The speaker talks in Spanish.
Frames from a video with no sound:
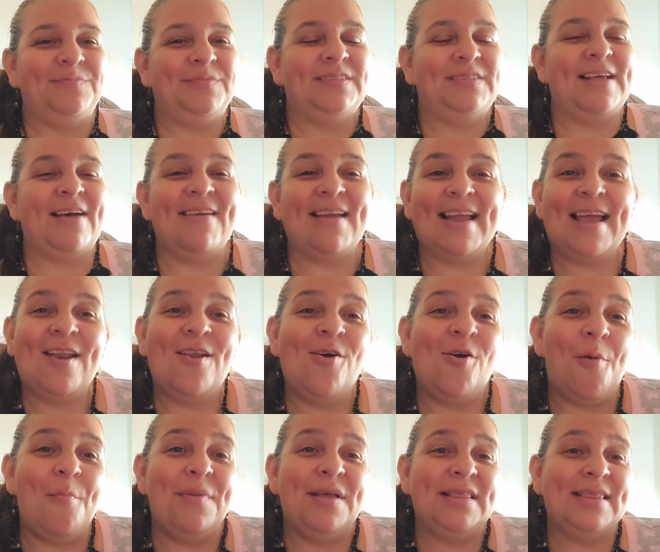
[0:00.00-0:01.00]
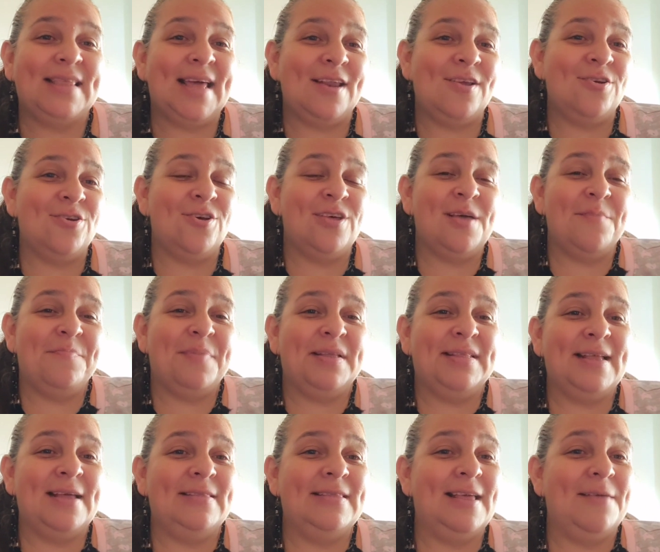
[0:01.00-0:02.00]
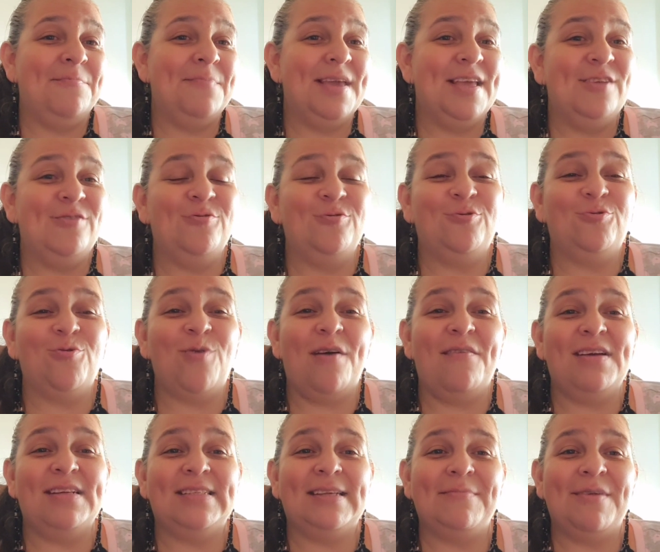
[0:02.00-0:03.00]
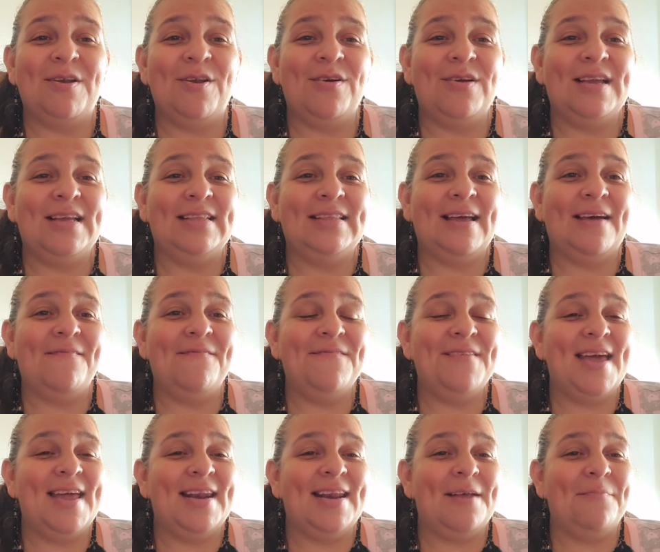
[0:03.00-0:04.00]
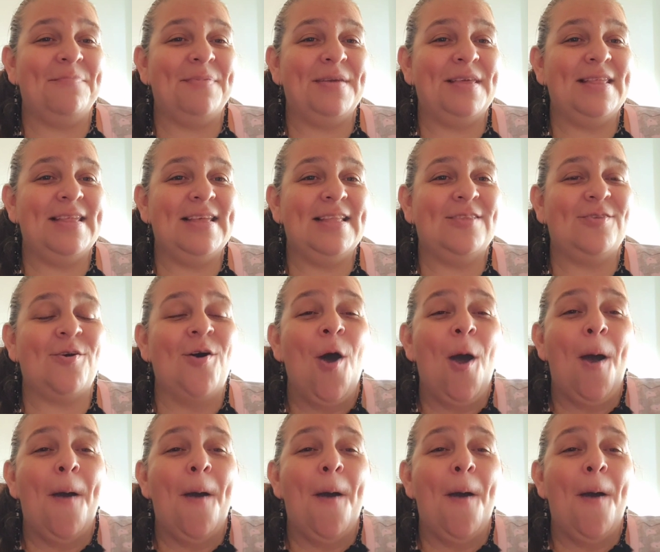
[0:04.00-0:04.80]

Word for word: Saben que los comentarios no dependen de mí. YouTube a veces me los quita bien rapidito.